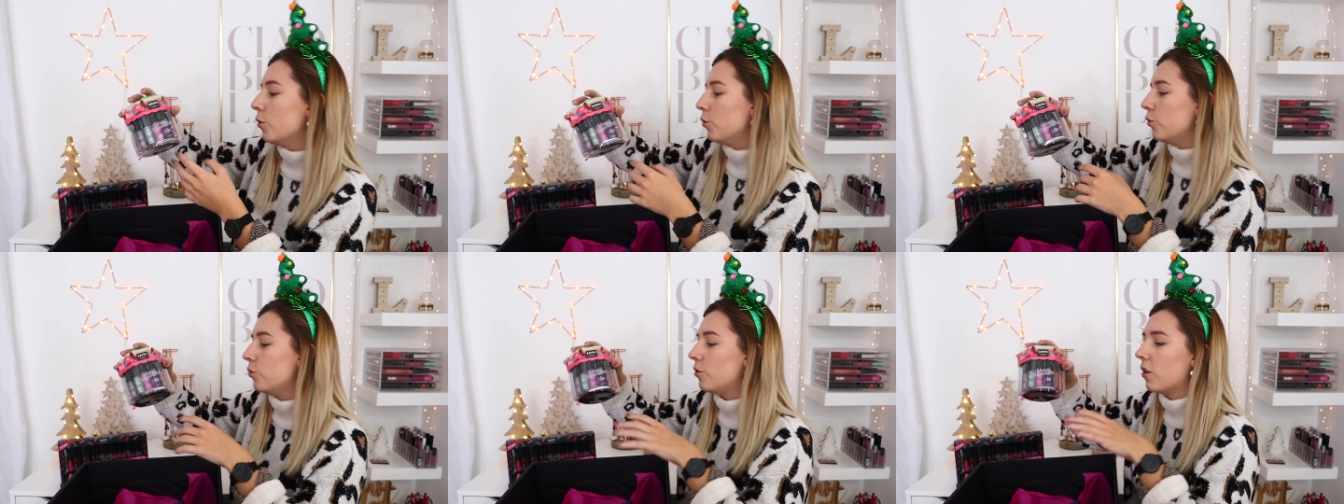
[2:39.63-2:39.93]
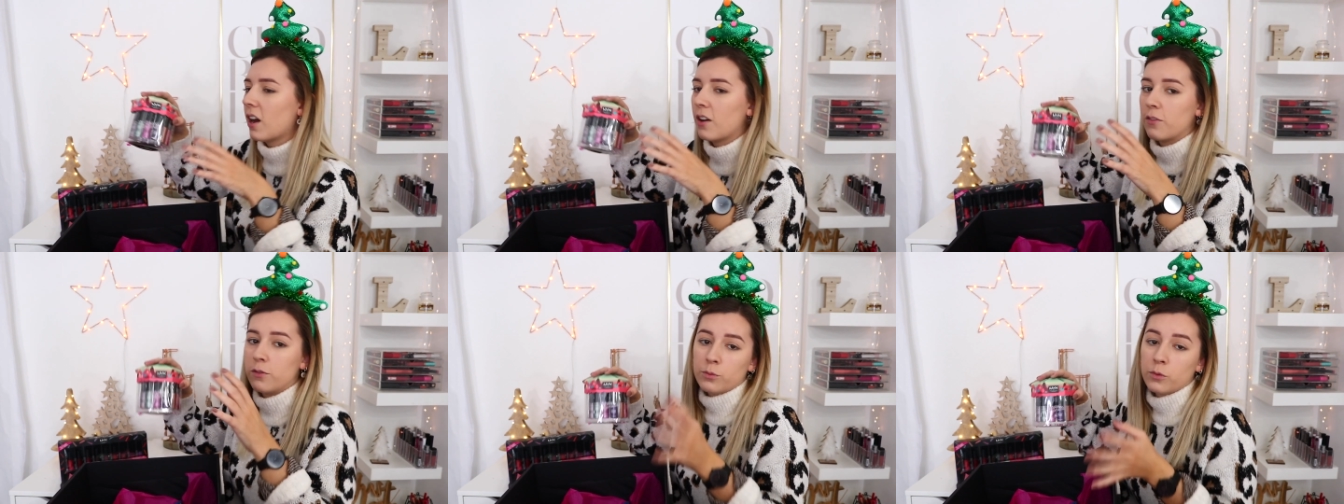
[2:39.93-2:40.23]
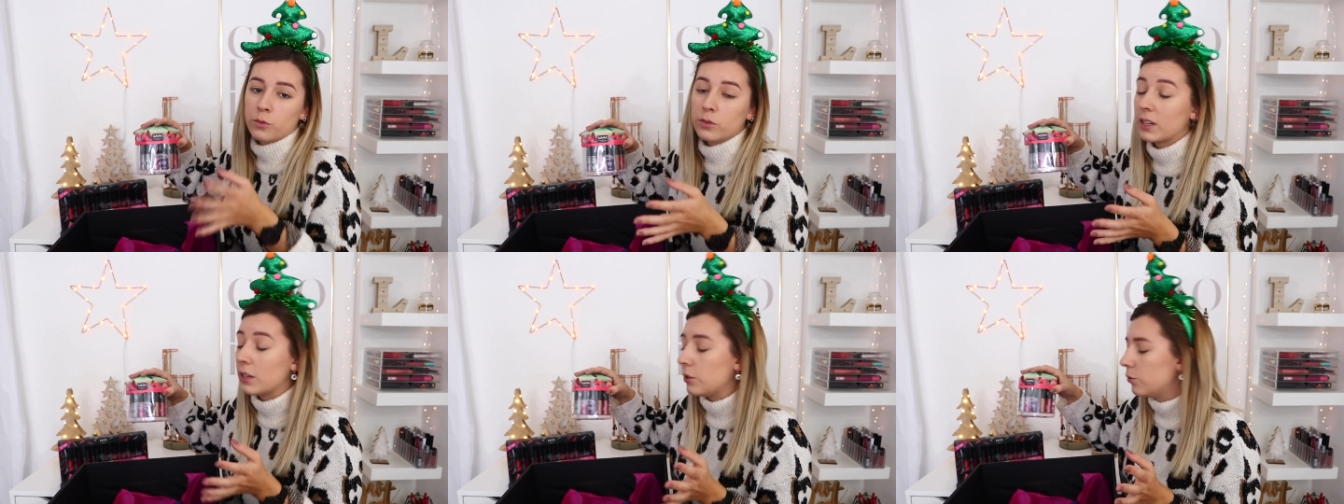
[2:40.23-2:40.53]
une heure à vous
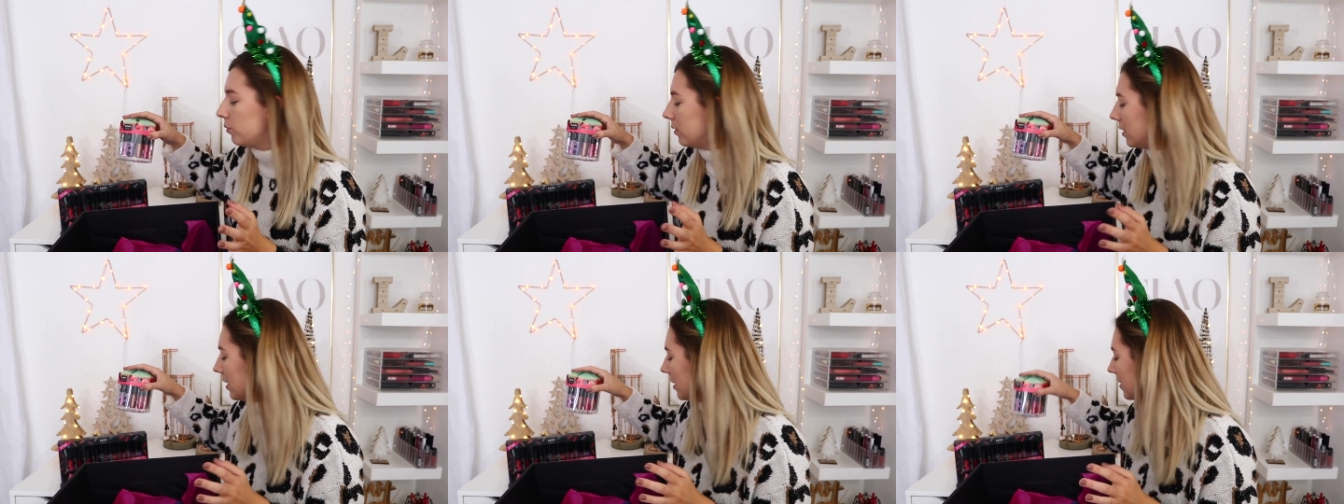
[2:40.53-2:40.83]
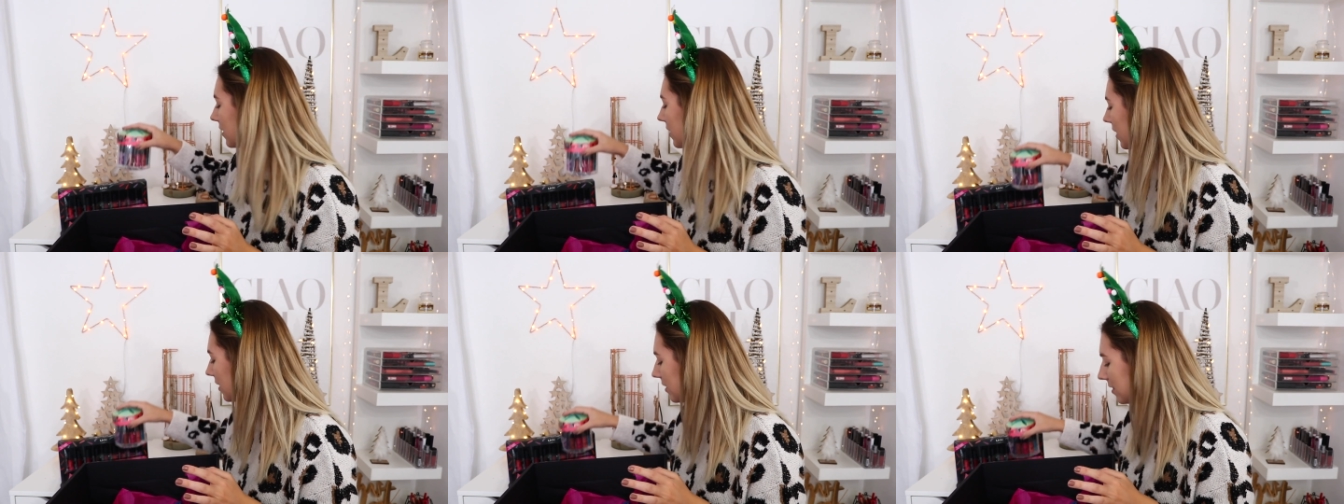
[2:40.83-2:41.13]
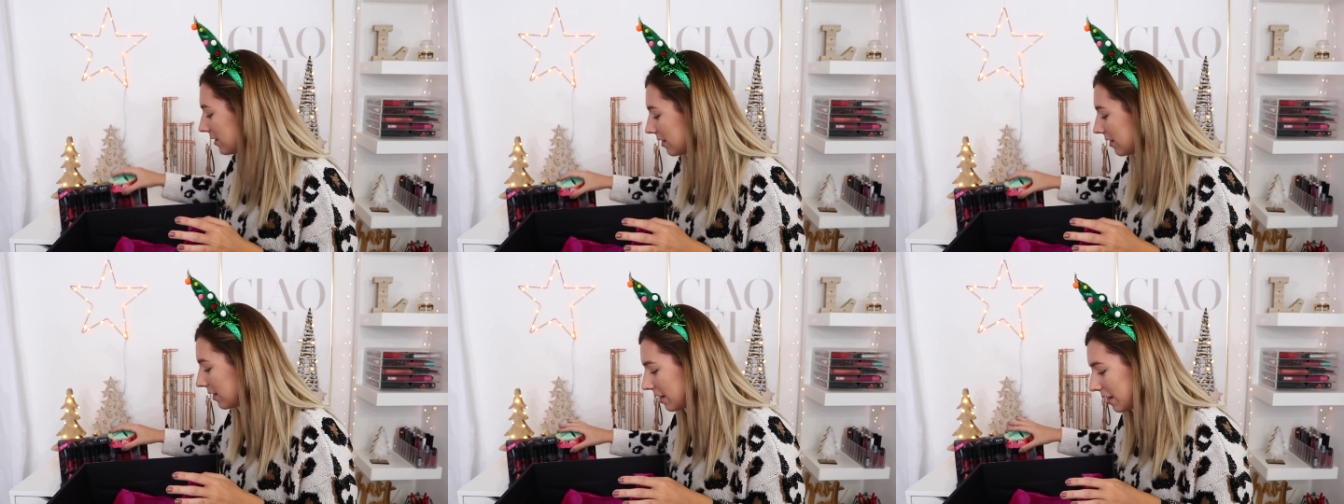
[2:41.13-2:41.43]
montrer toutes les
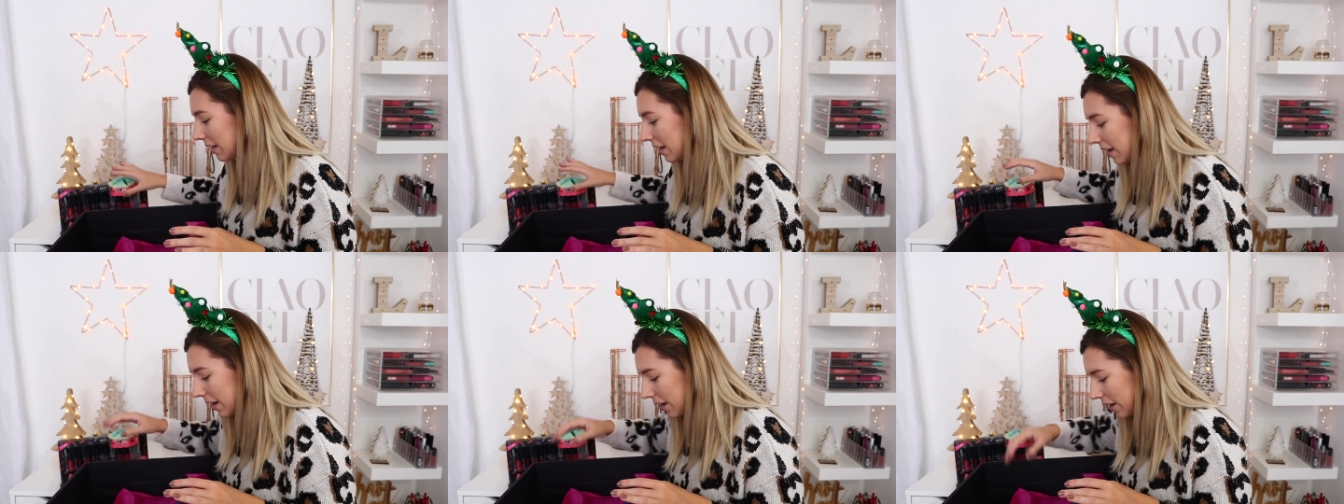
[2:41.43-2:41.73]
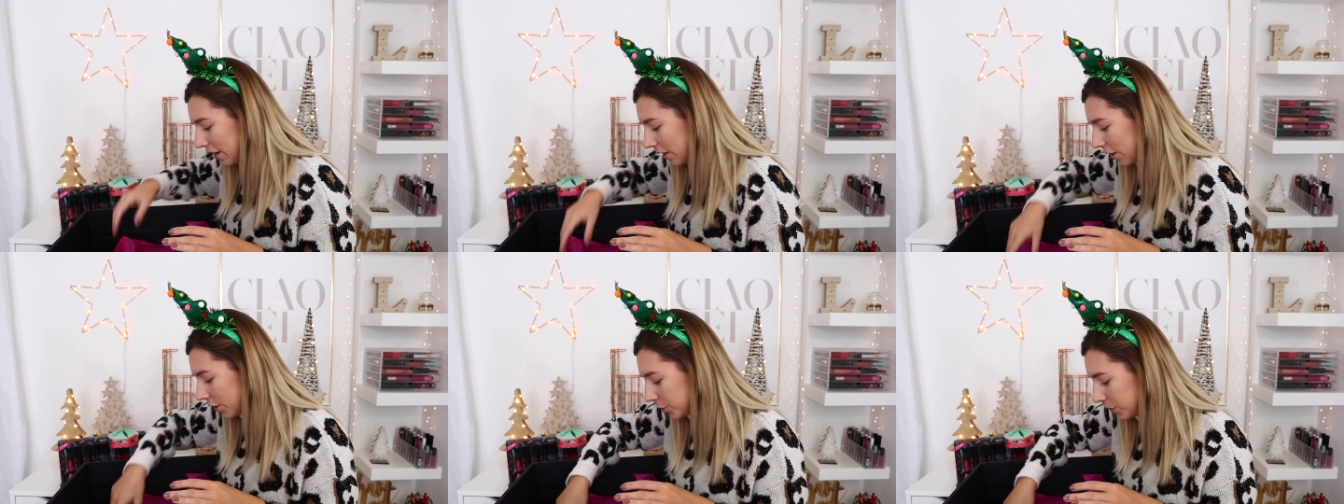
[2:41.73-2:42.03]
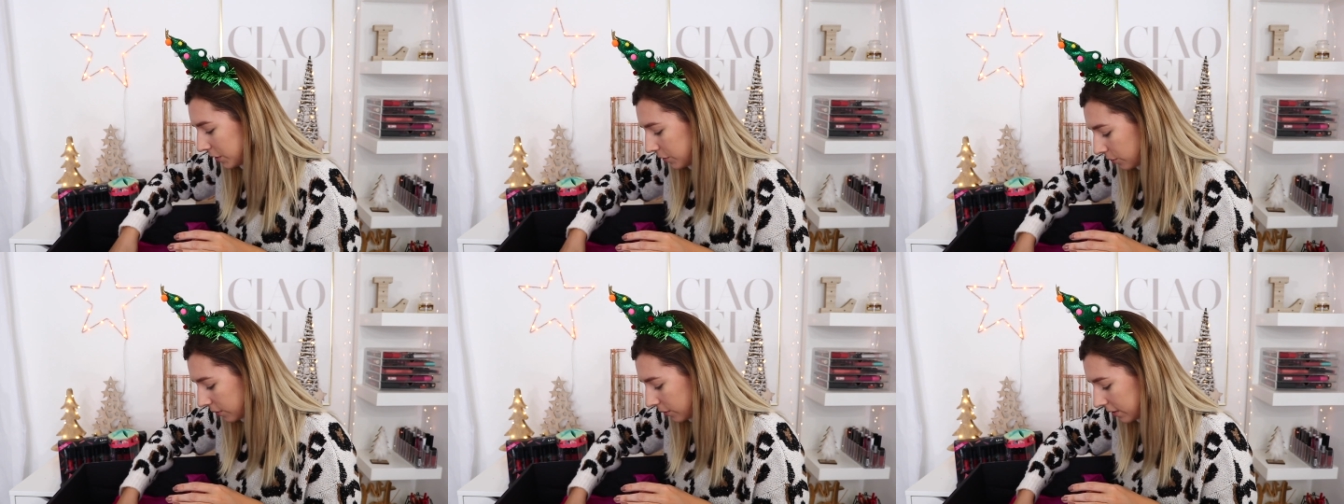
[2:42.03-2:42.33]
teintes.
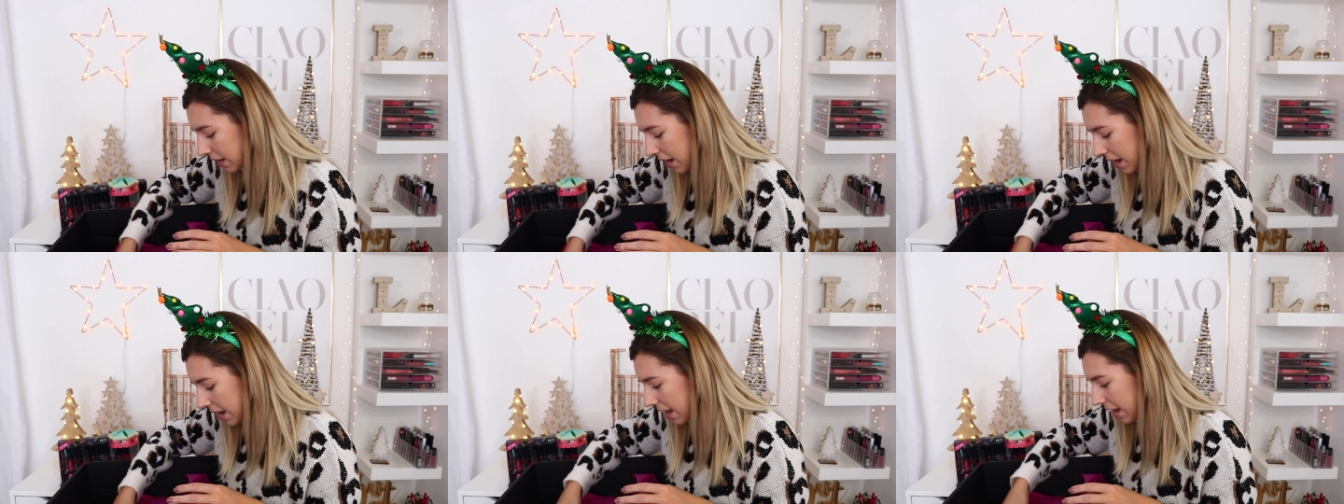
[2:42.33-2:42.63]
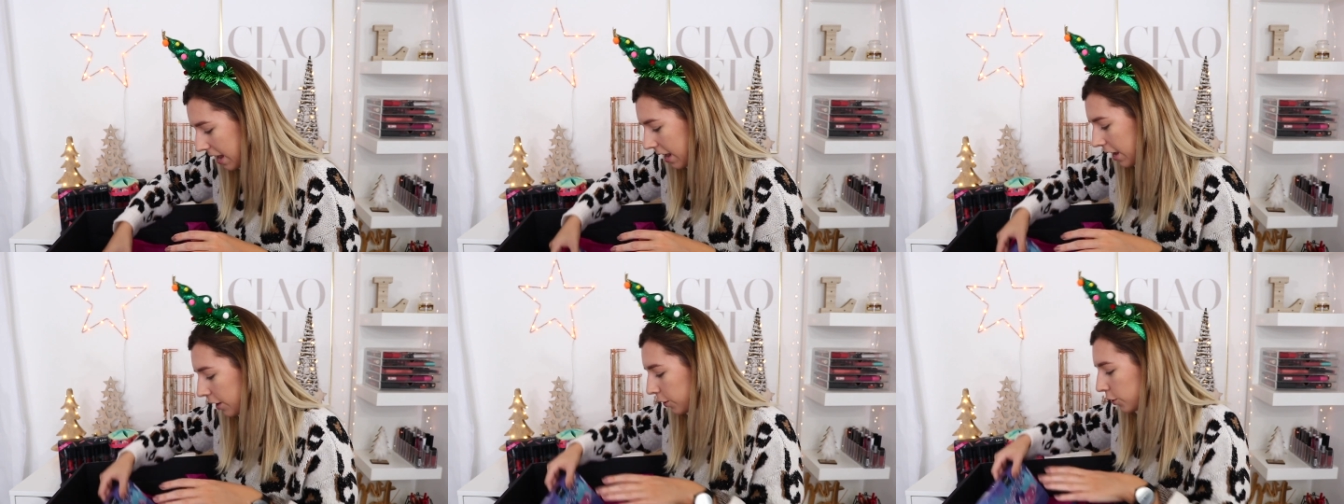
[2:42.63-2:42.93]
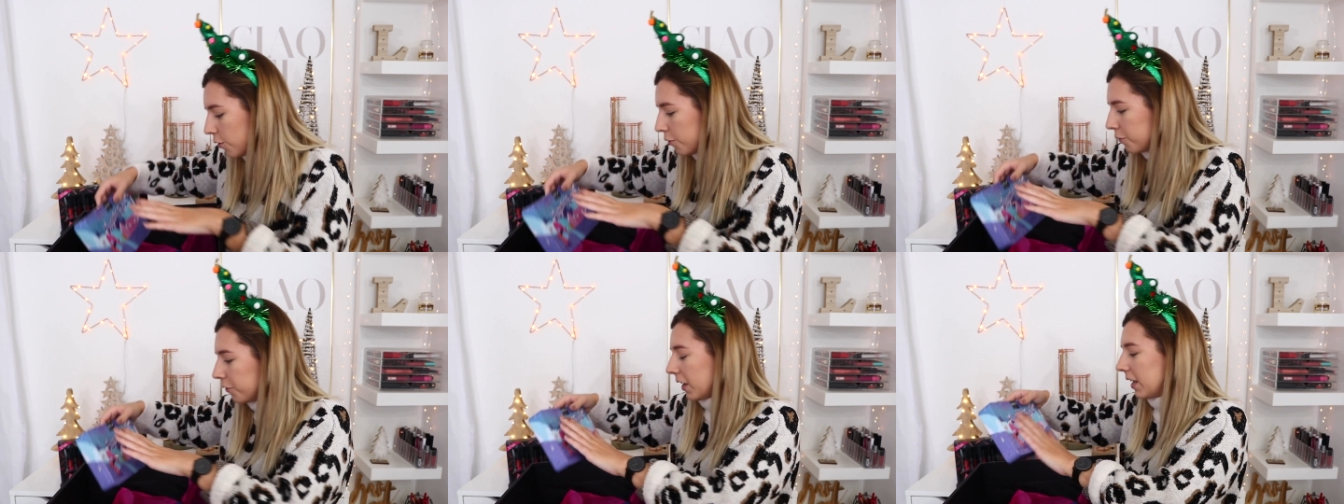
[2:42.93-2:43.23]
Ensuite, on a un
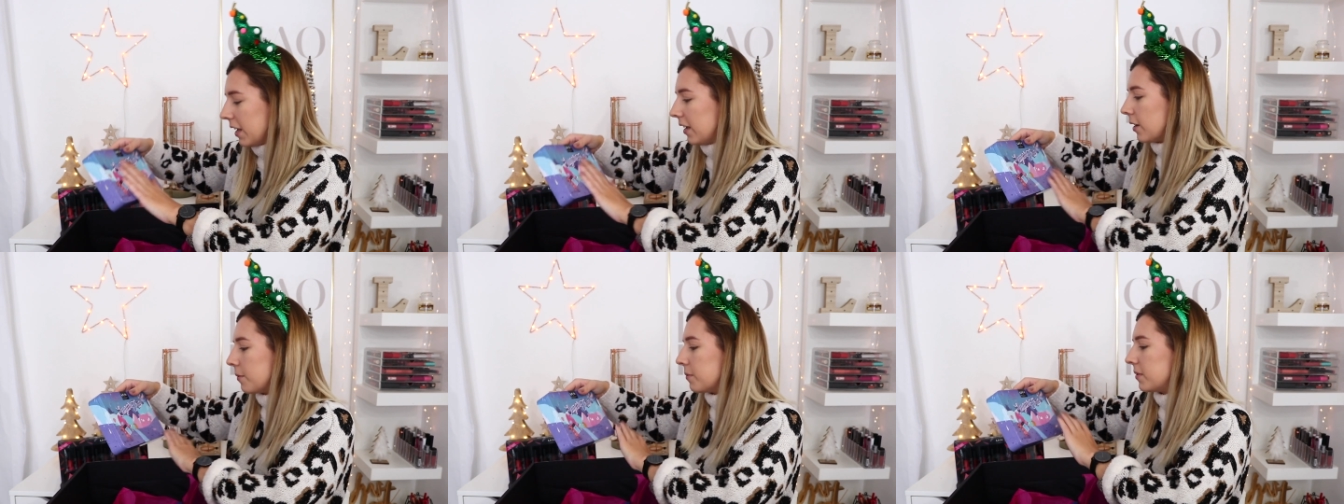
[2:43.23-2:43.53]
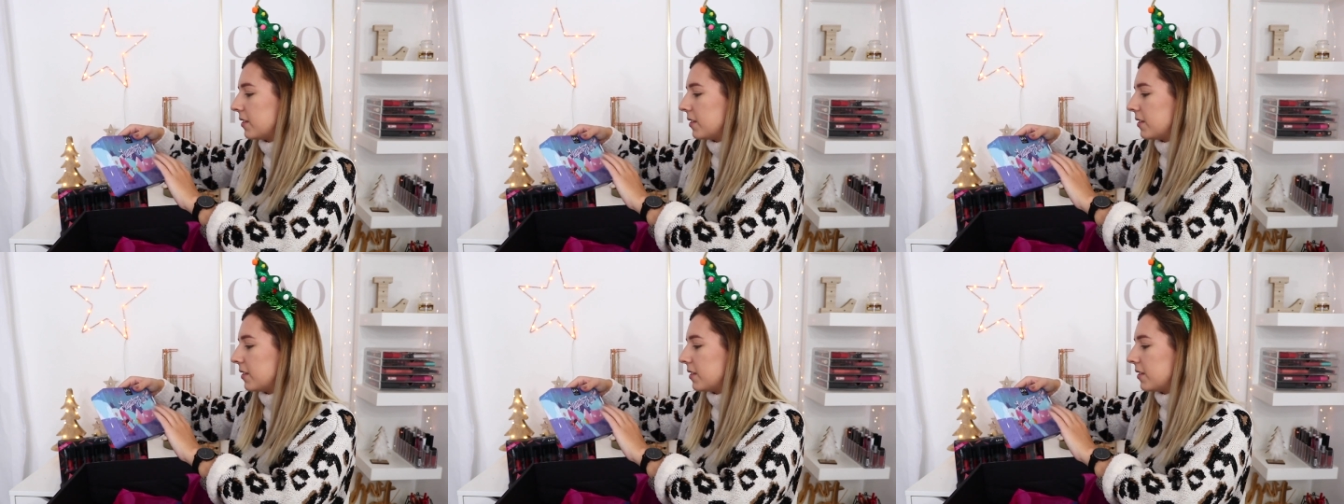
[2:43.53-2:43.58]
coffret comme